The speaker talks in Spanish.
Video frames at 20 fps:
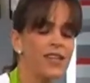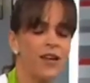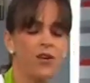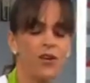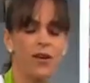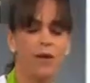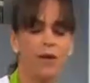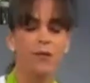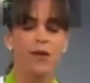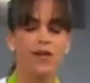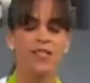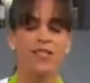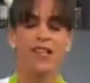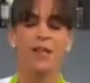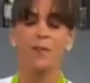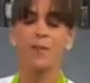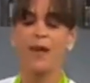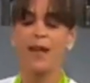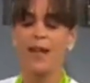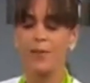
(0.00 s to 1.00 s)
lo que vamos a
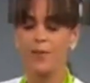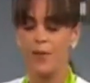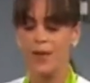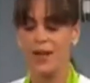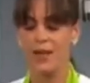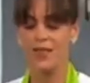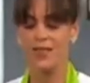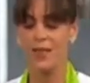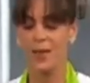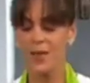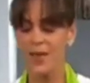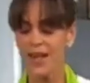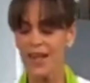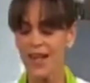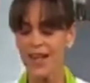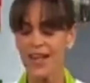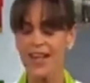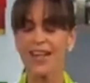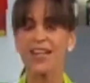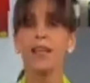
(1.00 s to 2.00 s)
hacer para, saber
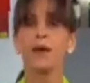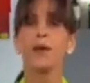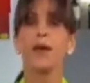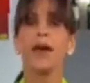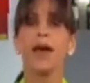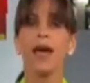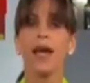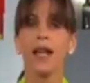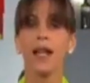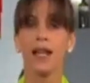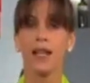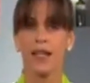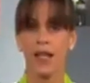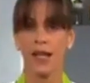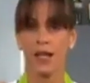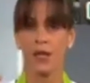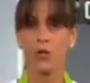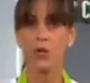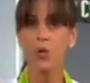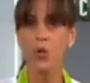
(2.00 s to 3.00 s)
el nivel
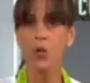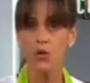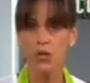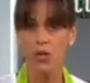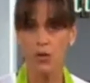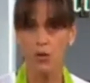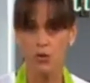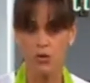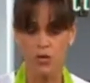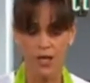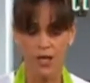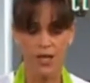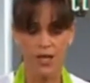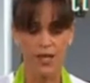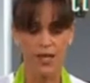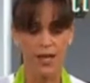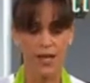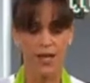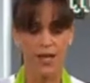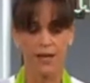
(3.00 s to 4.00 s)
del dulce que ustedes
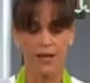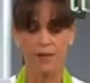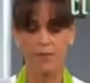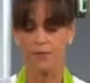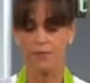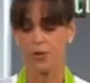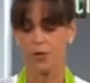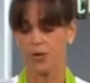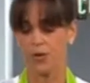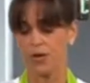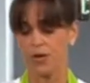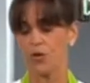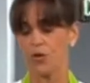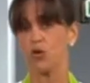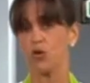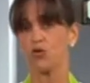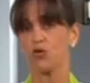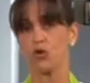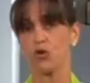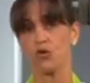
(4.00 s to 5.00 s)
quieran, porque
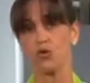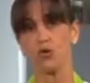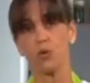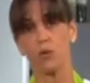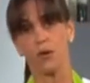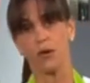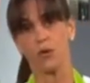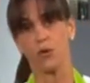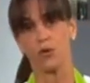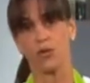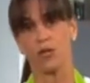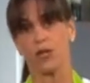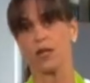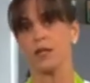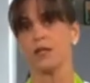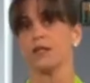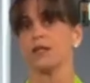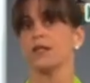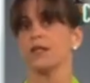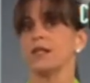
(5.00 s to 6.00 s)
yo soy súper
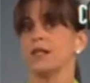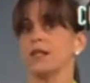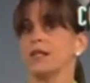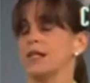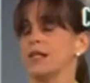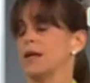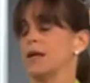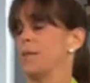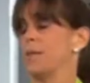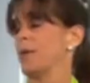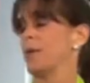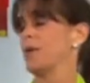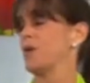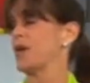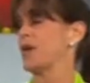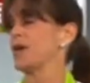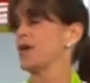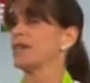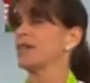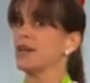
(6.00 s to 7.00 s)
dulcera, pero
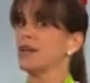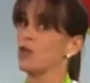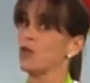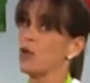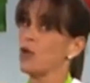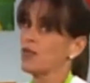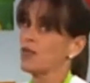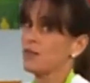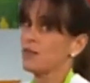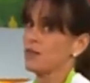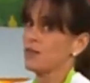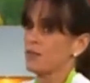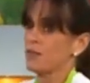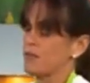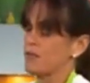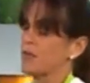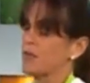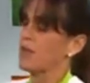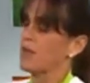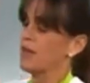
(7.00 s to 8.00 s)
hay gente que no lo es.
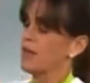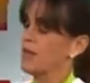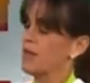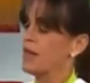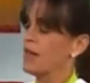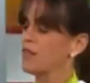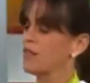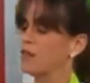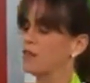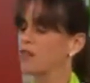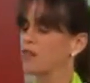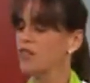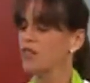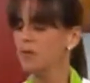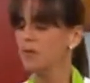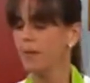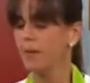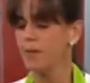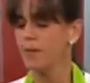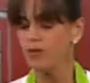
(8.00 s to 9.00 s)

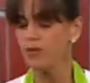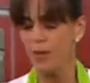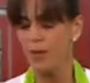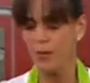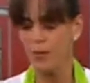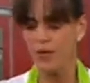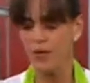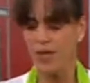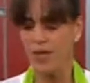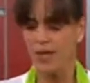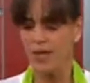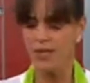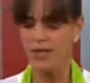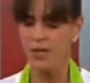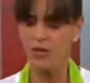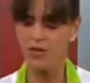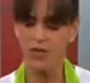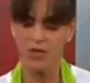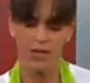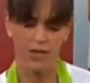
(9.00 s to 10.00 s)
Entonces vamos a poner así
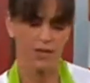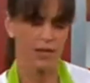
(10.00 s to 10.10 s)
lo siguiente.